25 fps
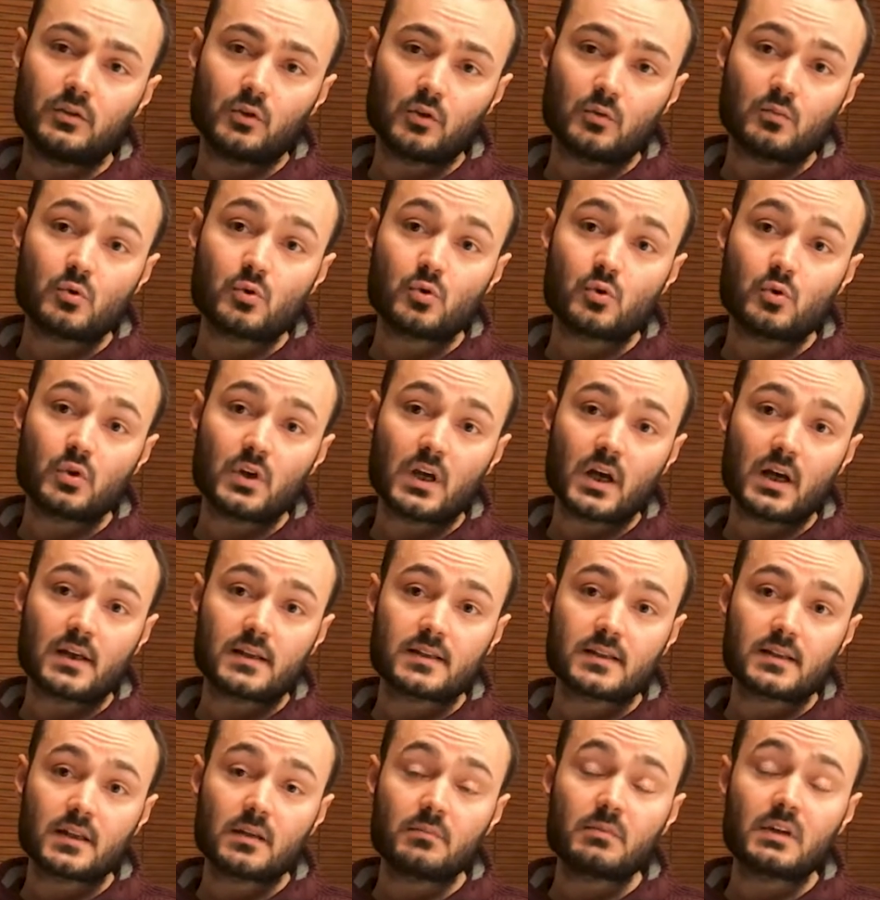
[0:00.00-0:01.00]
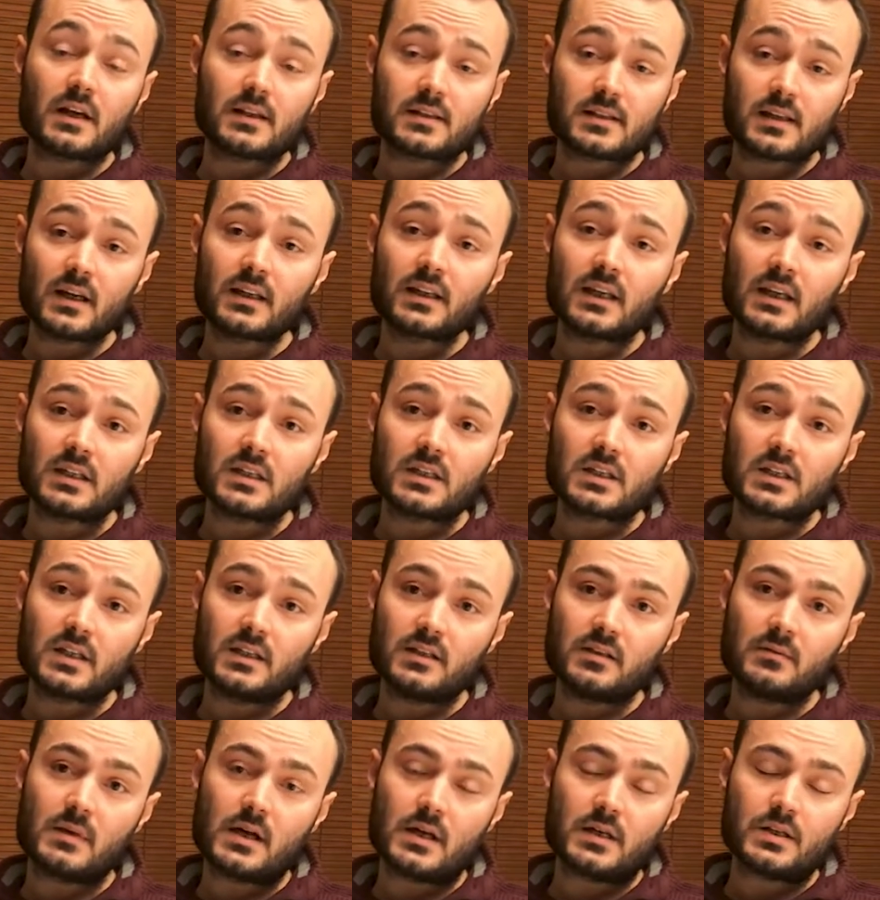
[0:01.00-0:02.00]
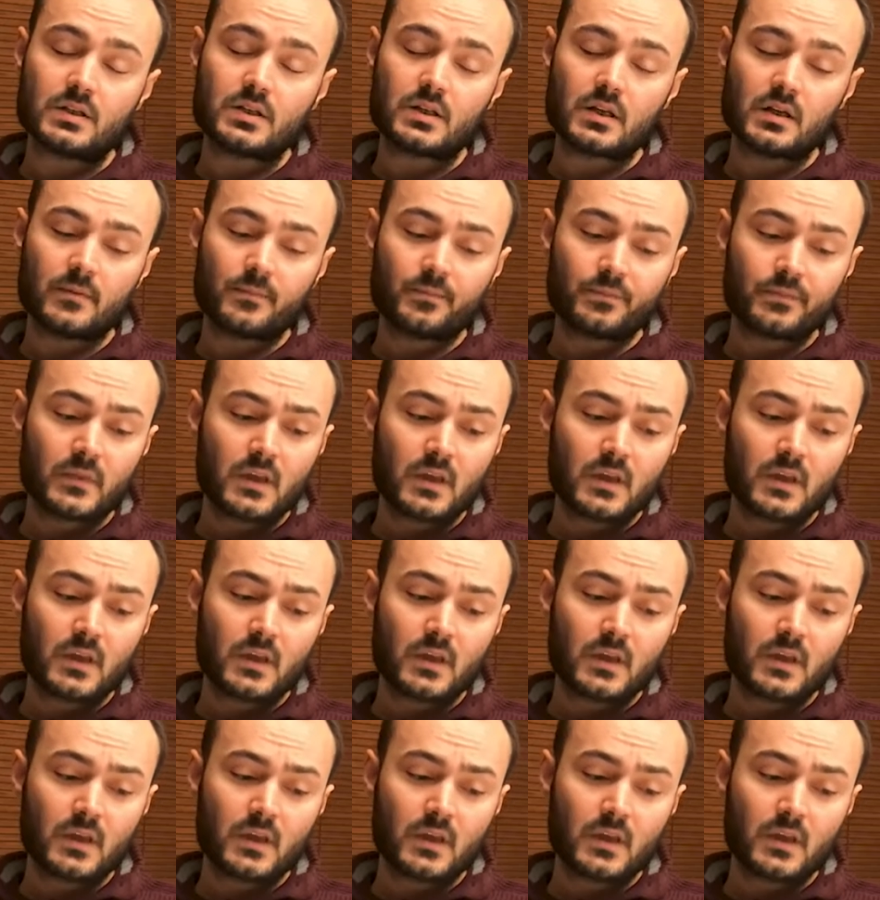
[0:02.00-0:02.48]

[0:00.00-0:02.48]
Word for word: günümüz dünyasında biraz daha genişledi bence.